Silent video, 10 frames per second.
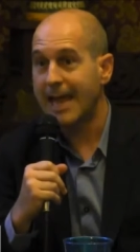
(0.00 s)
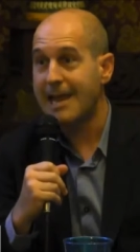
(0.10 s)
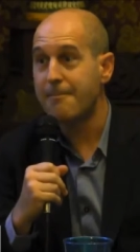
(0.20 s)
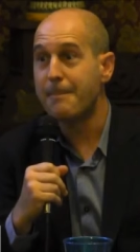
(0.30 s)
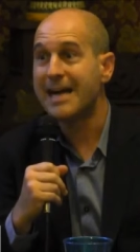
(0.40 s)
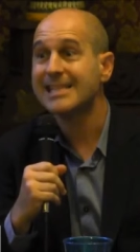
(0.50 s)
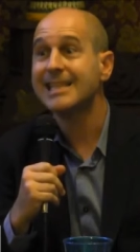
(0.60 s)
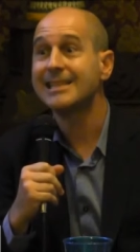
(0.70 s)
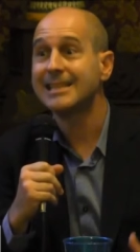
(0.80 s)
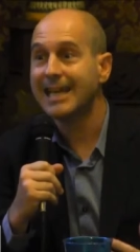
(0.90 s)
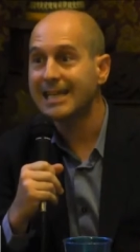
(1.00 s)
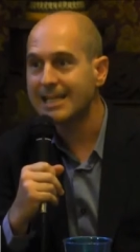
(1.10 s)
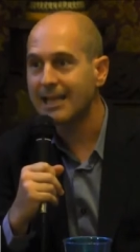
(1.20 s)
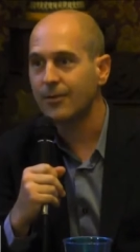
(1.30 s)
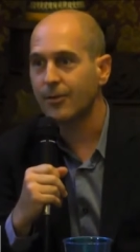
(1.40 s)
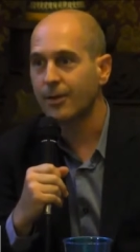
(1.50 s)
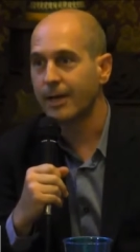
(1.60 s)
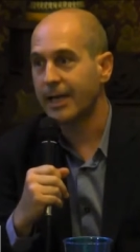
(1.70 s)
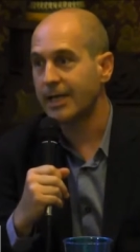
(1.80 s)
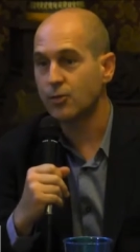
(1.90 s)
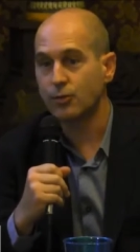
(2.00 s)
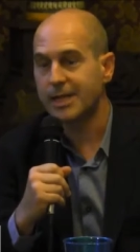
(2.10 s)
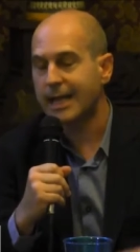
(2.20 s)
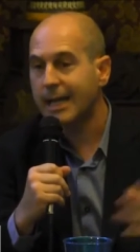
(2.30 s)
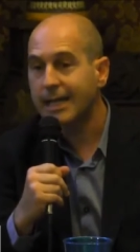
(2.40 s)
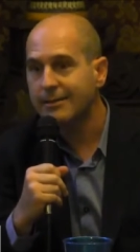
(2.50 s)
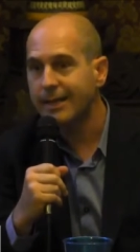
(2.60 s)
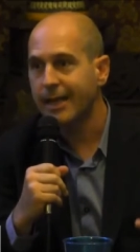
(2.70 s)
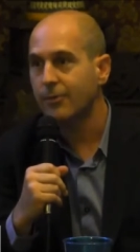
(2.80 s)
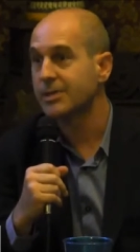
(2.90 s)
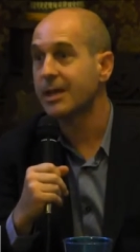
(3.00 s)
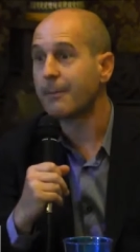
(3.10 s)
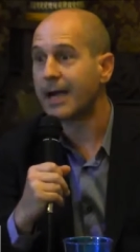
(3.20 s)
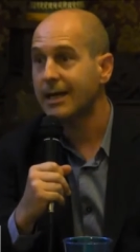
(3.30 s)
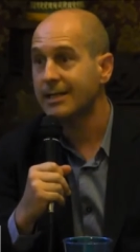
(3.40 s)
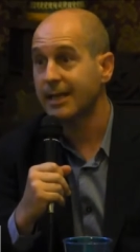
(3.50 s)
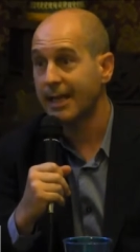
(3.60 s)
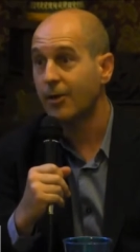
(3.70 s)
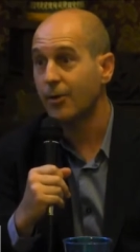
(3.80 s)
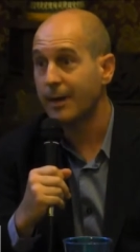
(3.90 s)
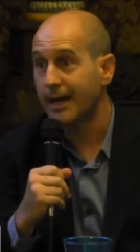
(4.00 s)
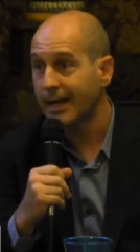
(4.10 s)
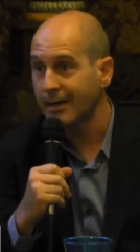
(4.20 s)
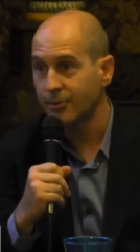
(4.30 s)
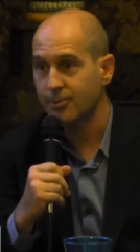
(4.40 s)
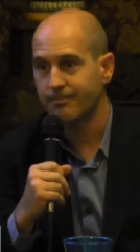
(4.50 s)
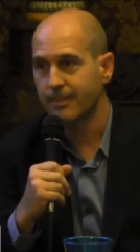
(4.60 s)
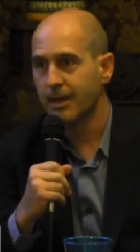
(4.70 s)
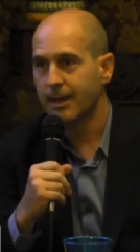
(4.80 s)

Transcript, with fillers: eh, el más interesado en escuchar a gente que no está en banca serían los banqueros.